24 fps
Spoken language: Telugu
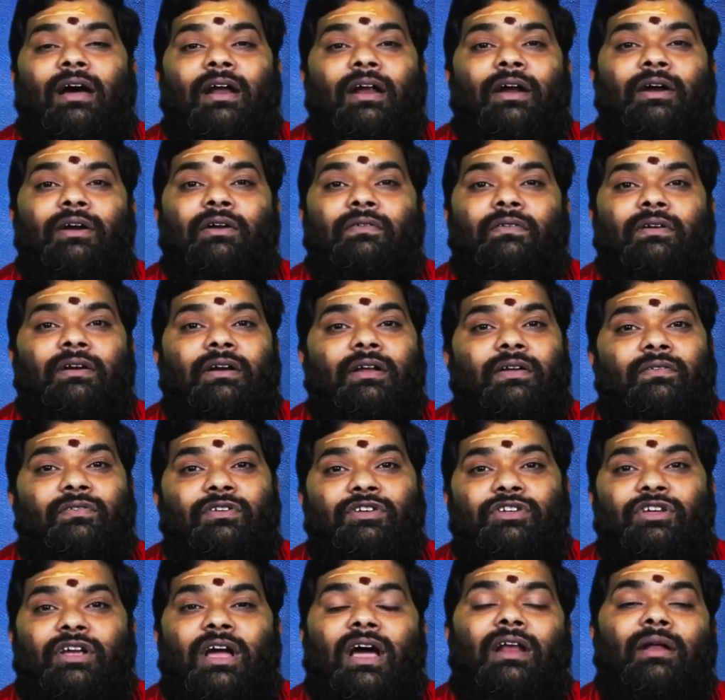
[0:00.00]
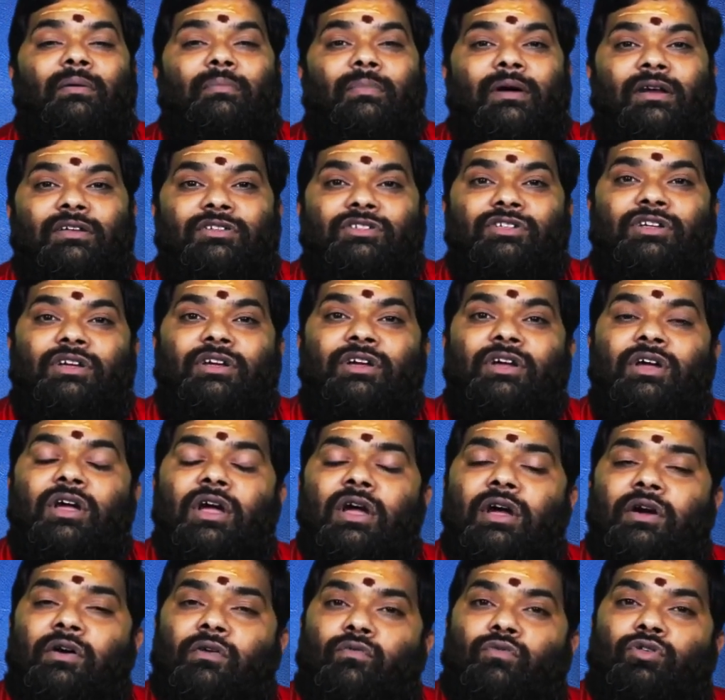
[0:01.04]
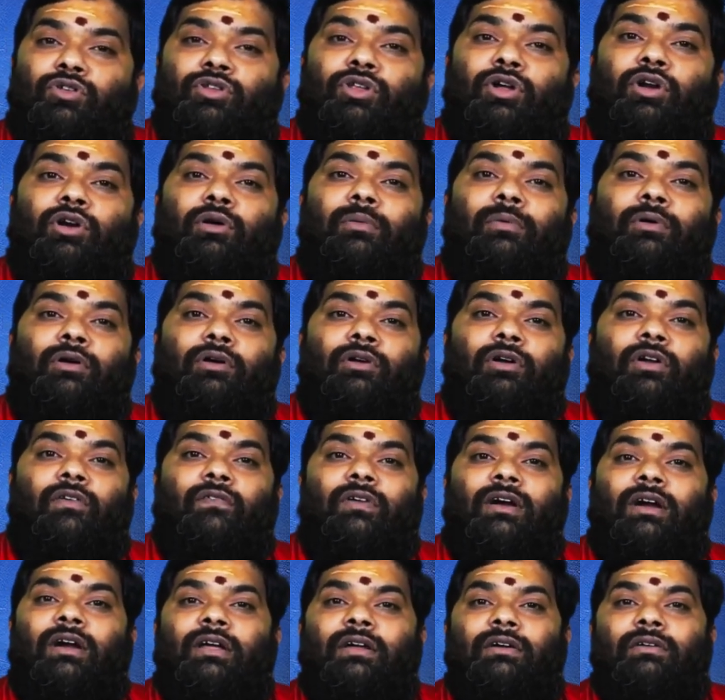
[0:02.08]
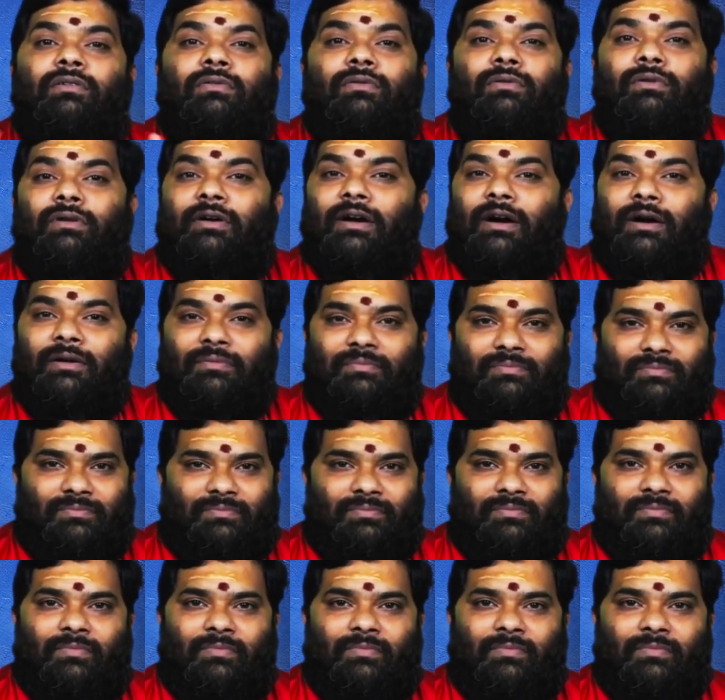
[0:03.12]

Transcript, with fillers: అనేటువంటి విషయాన్ని మరచి ఉదరంలోకి వెళ్ళి ఉంటాడు